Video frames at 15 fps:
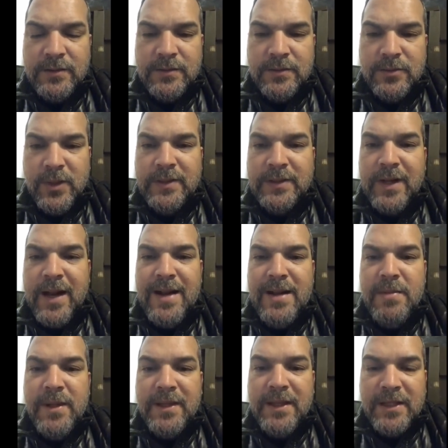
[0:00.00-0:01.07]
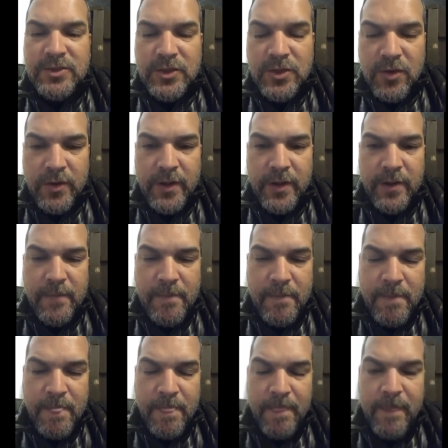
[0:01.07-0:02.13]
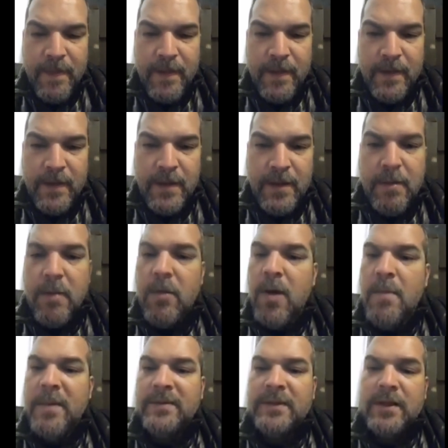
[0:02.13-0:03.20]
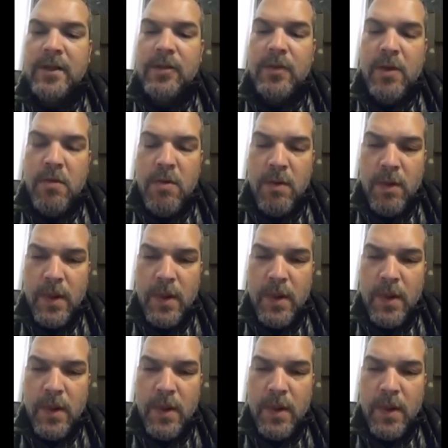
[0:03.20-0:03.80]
nuestras limitaciones. Y vamos a empezar de nuevo.